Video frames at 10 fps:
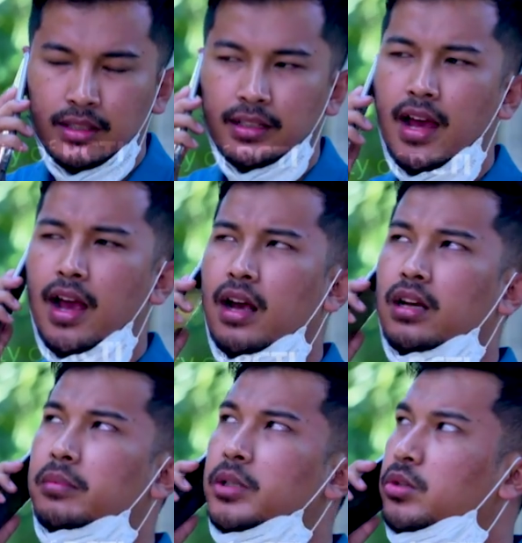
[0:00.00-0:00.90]
Nah,
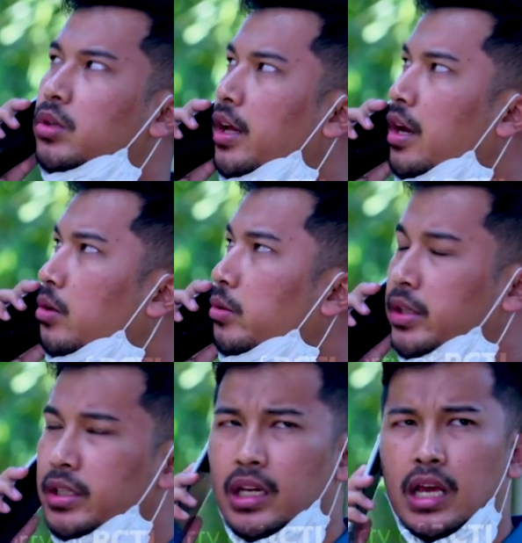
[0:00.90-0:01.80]
kebetulan aku
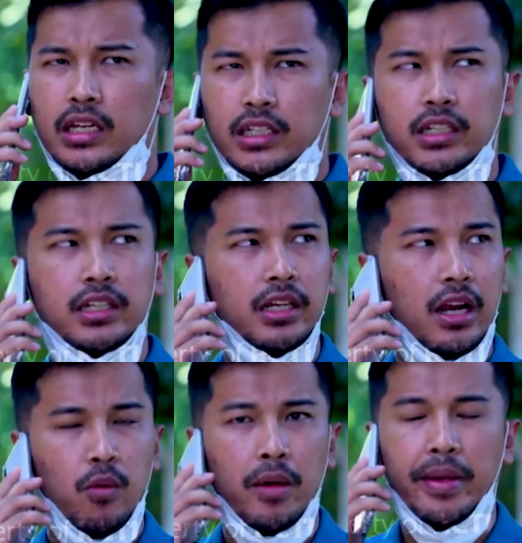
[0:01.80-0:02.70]
ini lagi di
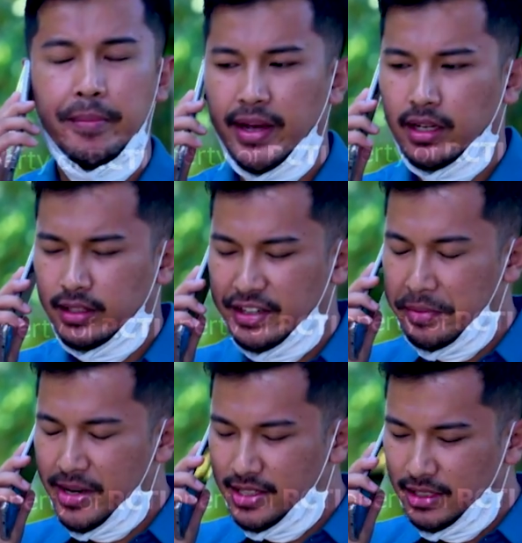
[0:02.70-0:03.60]
rawa bebek. Kenapa?